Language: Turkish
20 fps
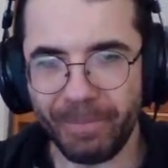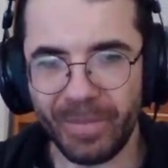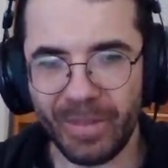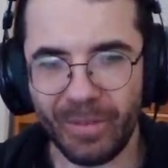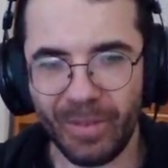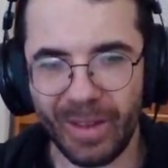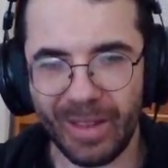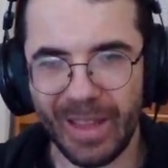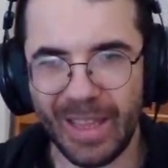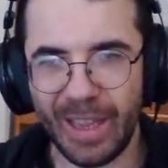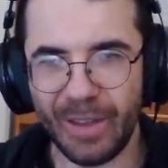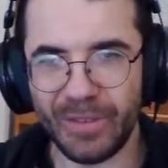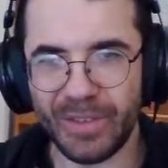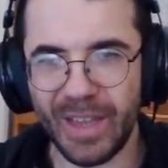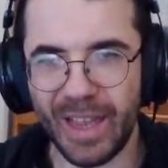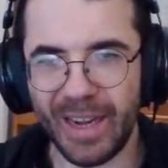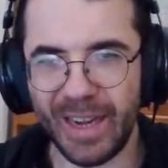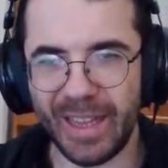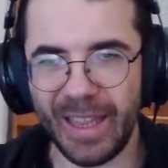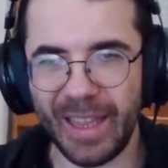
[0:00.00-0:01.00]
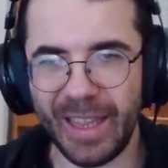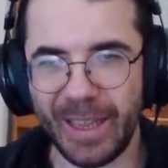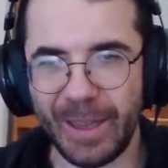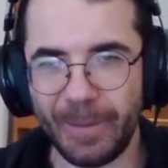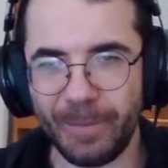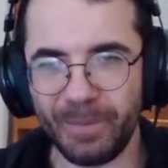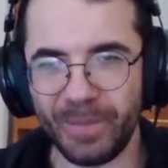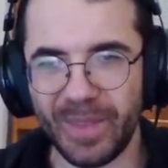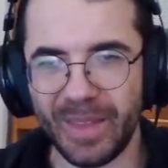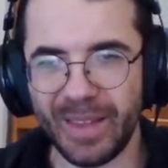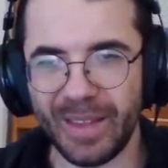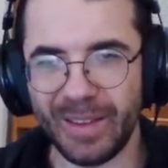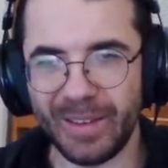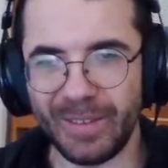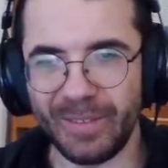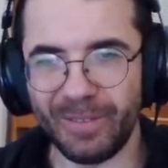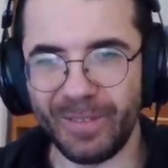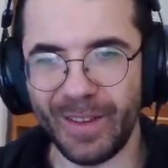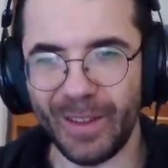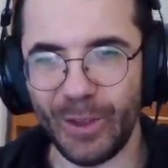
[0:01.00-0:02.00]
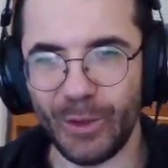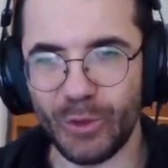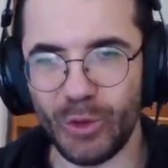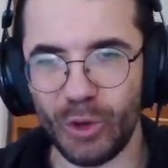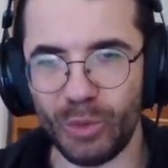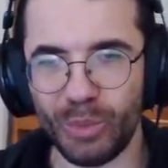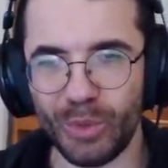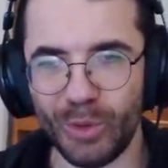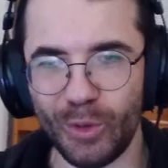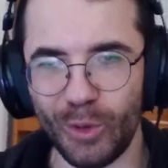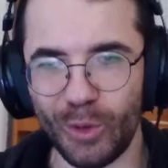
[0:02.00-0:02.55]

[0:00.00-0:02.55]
Vallahi efsaneydi. Vallahi çok mutlu